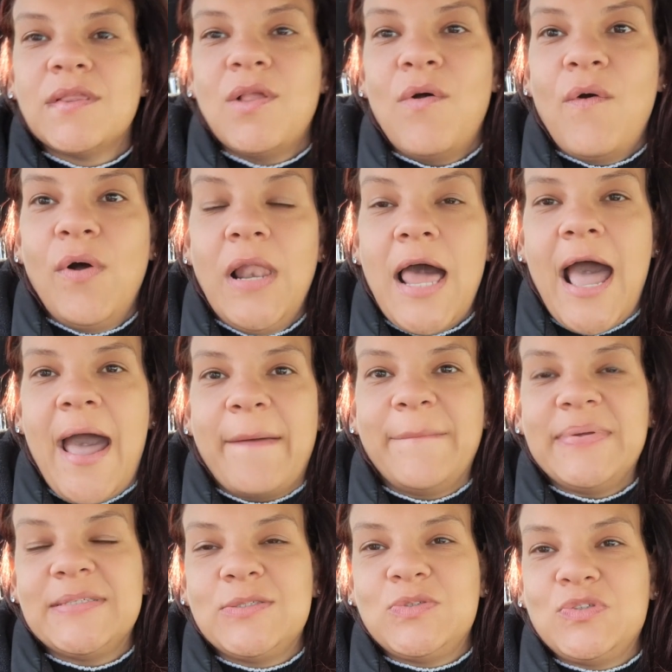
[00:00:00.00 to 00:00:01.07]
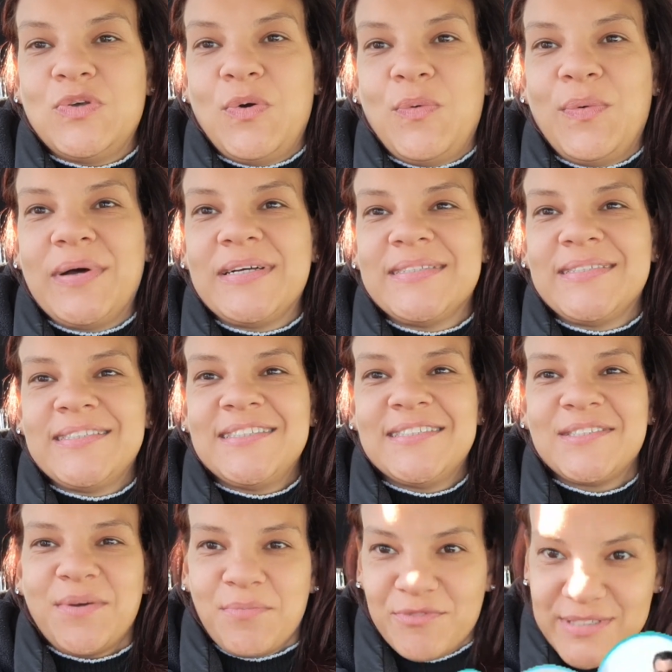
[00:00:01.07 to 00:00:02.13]
Olá,
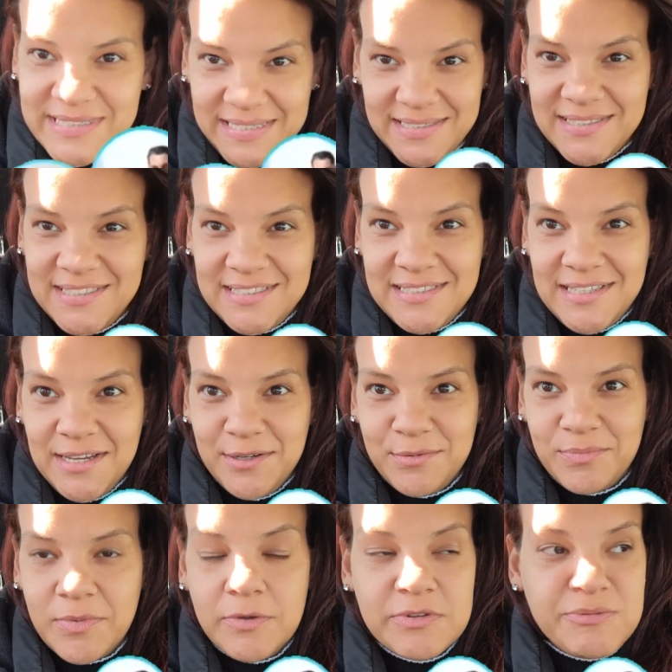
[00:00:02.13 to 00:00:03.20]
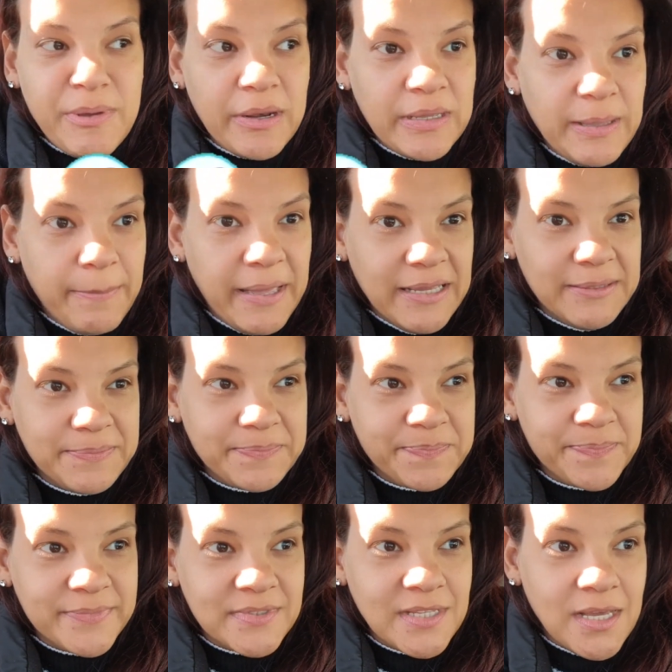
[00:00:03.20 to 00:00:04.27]
pessoas! Como vocês estão? Eu espero que
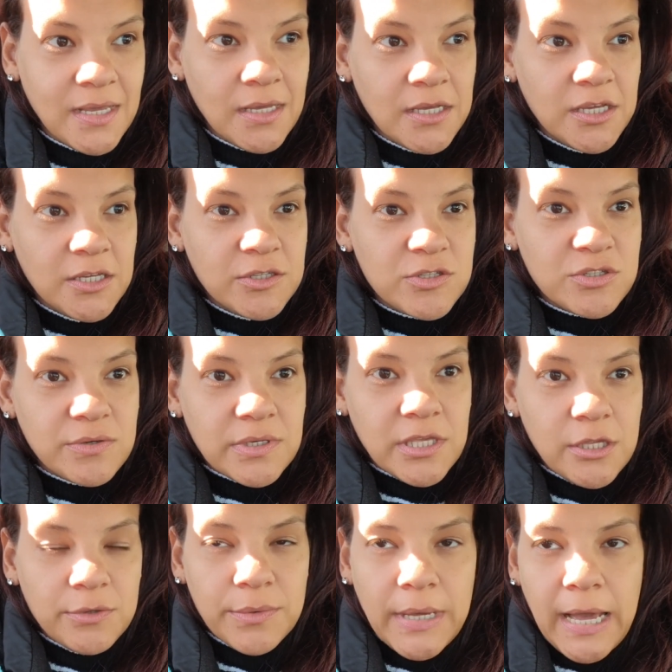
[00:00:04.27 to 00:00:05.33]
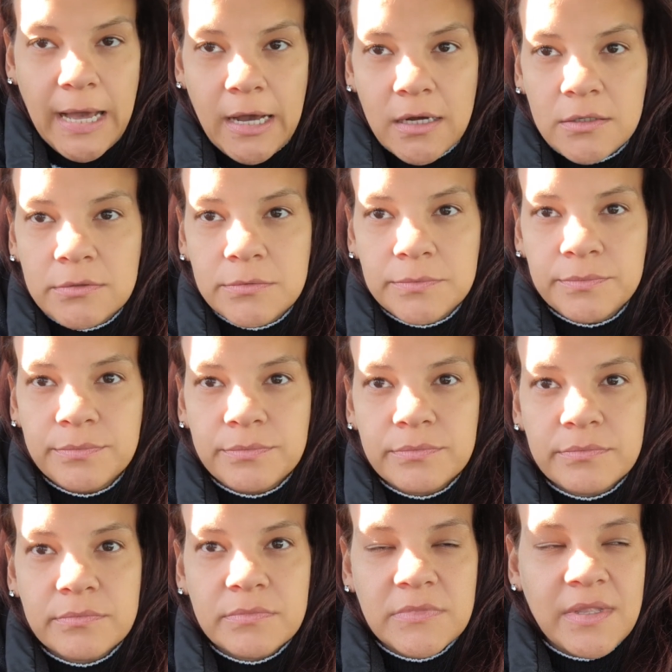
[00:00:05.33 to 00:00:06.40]
Estou aqui no carro,
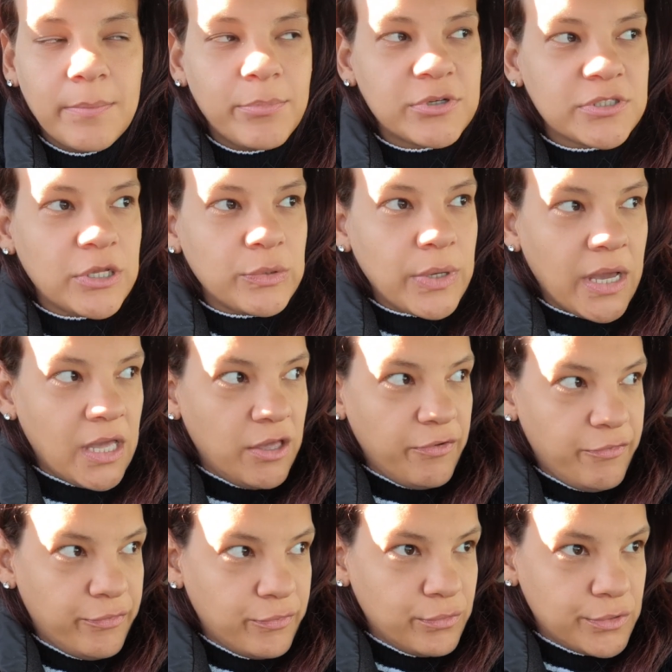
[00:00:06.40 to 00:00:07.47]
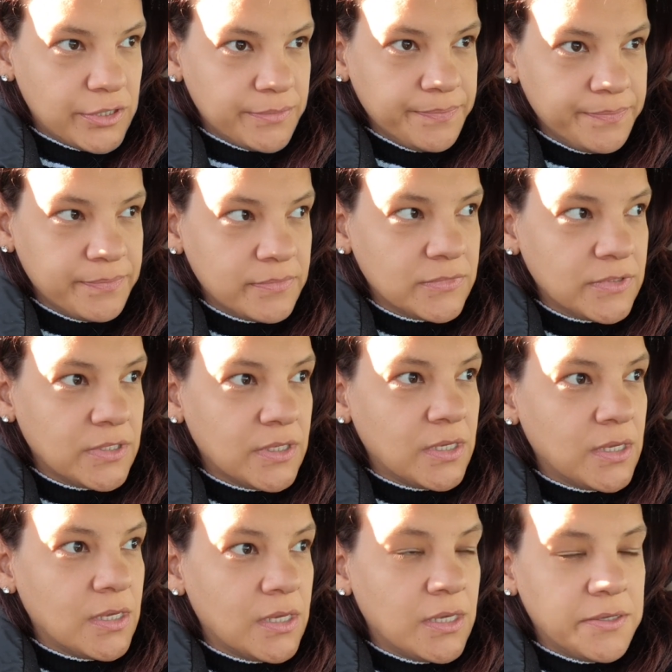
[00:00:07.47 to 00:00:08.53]
na porta do Carrefour,
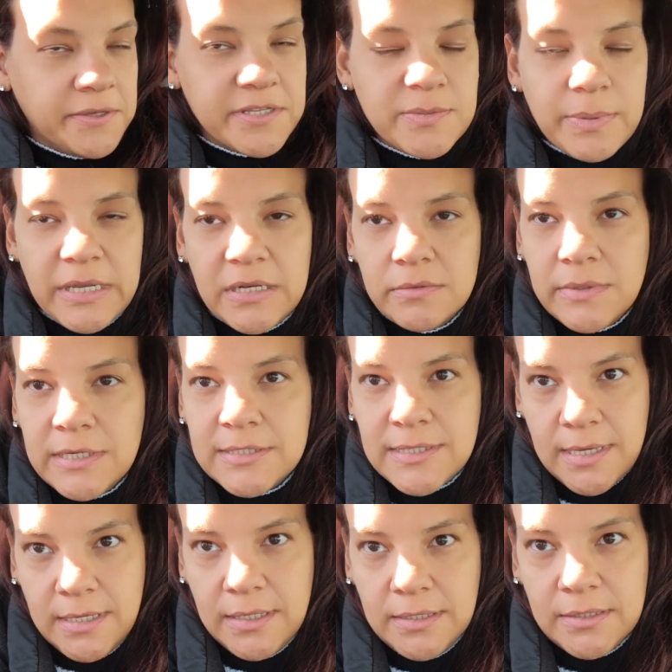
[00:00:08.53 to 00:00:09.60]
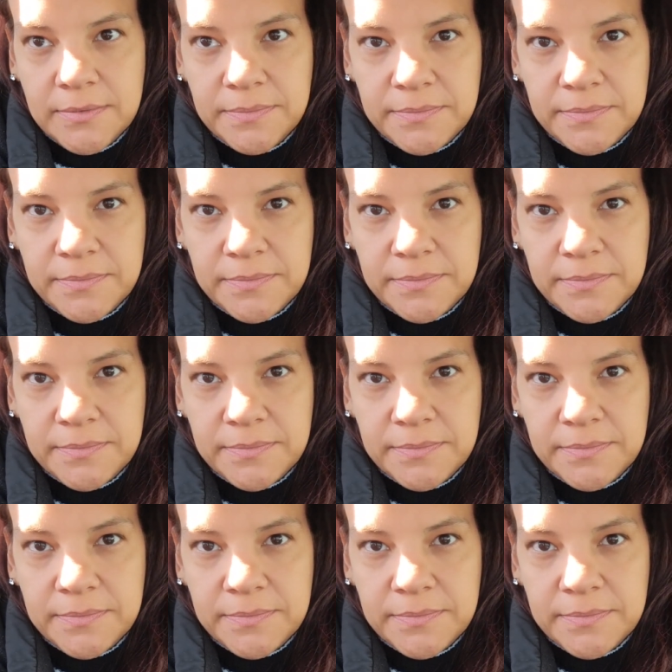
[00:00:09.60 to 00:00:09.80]
esperando eles saírem.